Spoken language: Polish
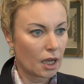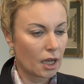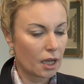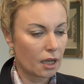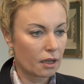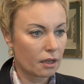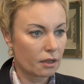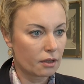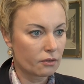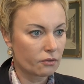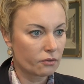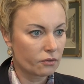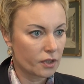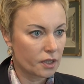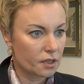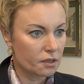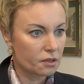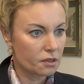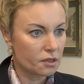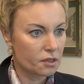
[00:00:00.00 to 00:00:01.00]
e,
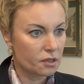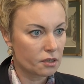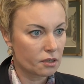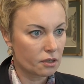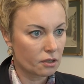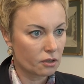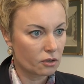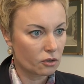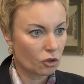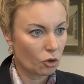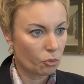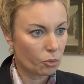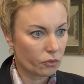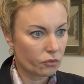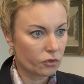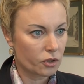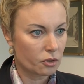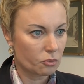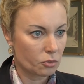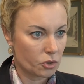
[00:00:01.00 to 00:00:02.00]
więc e, to
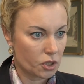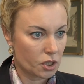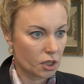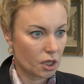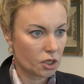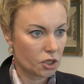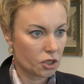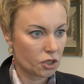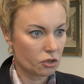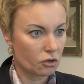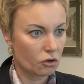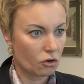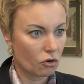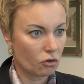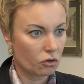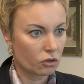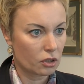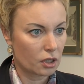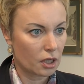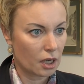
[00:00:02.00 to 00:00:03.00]
powinien być też
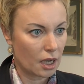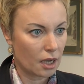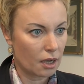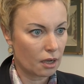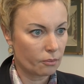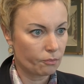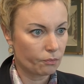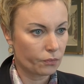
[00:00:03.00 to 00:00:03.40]
rok dla